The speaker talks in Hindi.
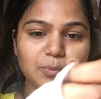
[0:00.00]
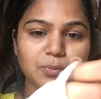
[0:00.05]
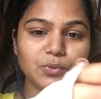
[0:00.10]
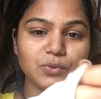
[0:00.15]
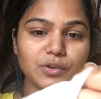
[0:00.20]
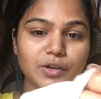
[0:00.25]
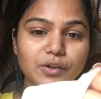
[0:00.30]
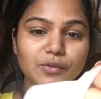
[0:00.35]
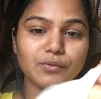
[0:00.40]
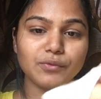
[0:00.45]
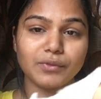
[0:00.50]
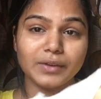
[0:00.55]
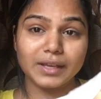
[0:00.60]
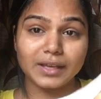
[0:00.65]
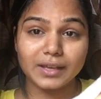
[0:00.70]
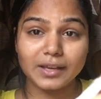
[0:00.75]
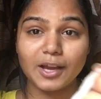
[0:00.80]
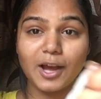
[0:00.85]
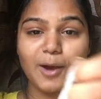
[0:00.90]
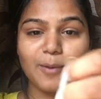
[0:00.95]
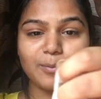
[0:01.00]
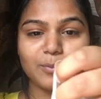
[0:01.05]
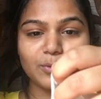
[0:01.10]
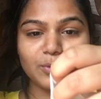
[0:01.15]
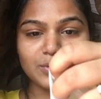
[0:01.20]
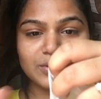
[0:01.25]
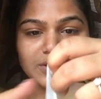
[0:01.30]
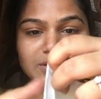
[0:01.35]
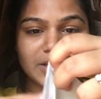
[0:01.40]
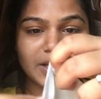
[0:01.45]
पूरे वीक का
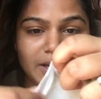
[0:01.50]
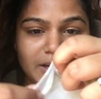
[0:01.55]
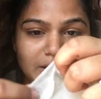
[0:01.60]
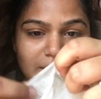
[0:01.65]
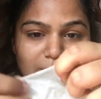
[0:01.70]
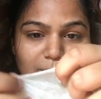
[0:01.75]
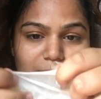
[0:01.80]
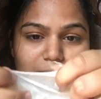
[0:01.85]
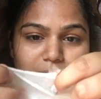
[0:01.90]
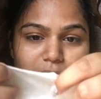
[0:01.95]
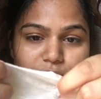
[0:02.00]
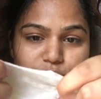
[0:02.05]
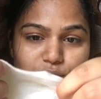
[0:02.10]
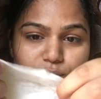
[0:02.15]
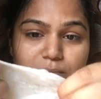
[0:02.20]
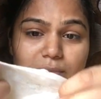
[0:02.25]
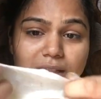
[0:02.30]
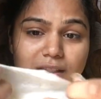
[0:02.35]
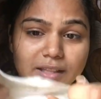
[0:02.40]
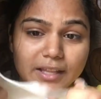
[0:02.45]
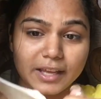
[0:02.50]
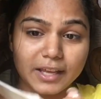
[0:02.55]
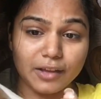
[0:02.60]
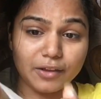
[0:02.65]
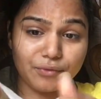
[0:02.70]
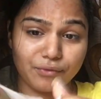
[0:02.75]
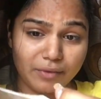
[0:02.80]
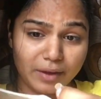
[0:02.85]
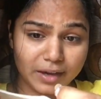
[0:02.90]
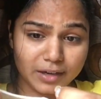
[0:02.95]
आपको सेरम का जो मिलता है
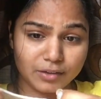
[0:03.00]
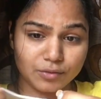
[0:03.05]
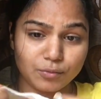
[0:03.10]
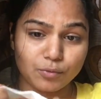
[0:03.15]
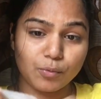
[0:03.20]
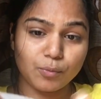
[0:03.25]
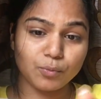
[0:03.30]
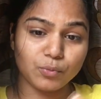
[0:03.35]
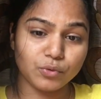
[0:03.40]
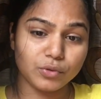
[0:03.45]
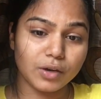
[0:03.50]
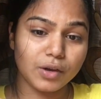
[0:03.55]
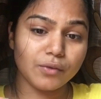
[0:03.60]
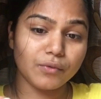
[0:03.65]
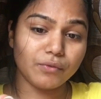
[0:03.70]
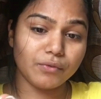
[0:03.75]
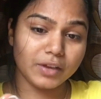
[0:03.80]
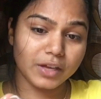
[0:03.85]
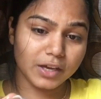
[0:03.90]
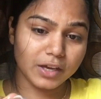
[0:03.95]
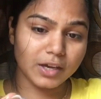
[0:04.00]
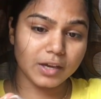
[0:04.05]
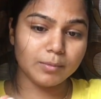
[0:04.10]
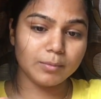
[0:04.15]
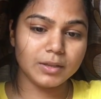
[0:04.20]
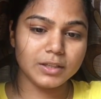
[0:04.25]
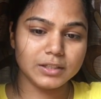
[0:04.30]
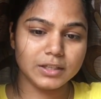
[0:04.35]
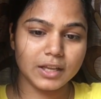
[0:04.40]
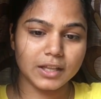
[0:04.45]
इफ़ेक्ट वो पूरा विक का
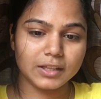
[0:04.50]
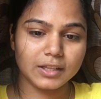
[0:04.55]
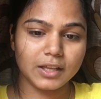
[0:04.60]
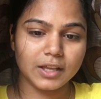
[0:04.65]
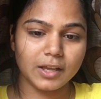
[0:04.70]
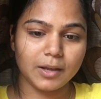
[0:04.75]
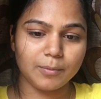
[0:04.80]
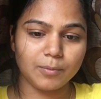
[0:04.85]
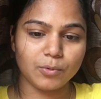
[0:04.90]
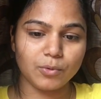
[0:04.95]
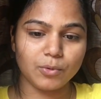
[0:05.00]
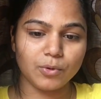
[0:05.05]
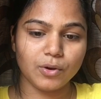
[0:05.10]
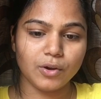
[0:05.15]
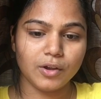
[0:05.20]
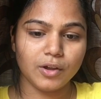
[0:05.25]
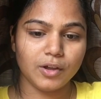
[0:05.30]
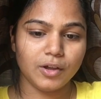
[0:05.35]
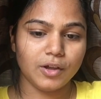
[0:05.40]
मिल जाता है आपको